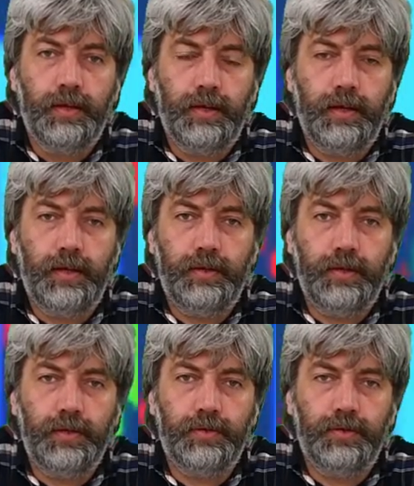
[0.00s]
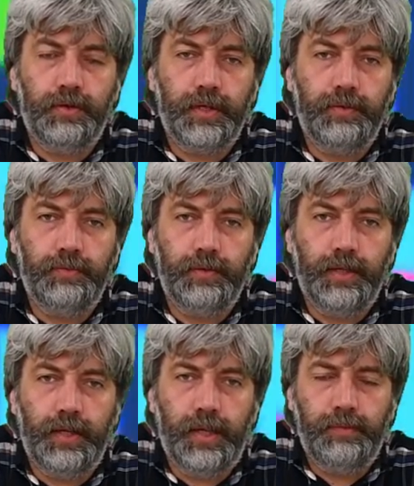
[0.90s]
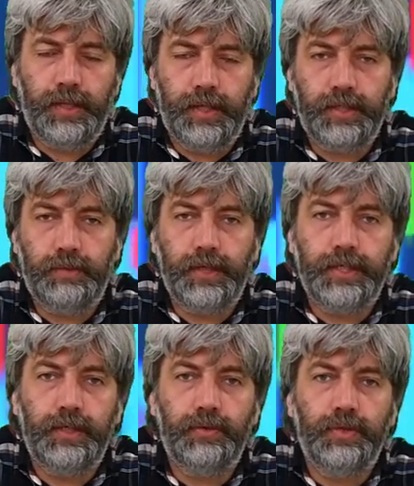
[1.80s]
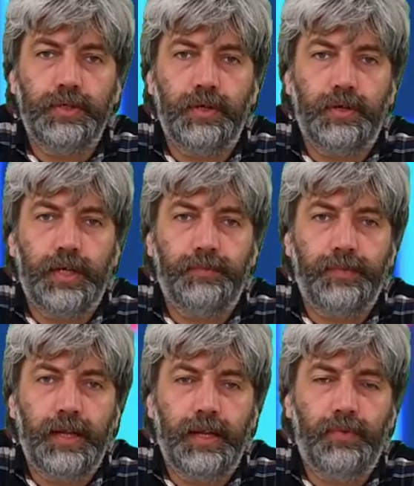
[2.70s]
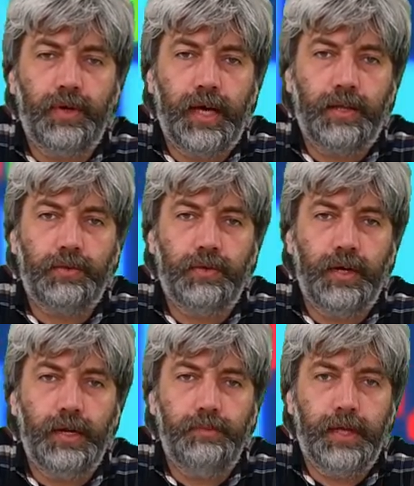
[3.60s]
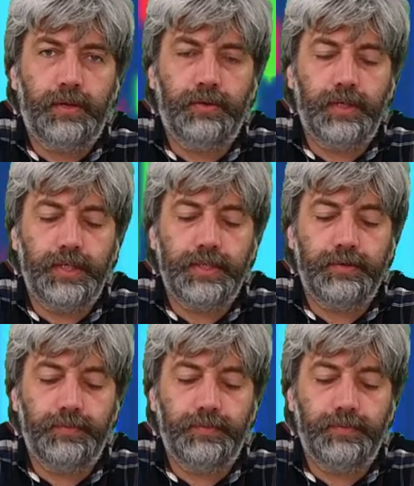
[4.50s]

E il direttore della medesima istituzione, l'avvocato Alberto Rizzo.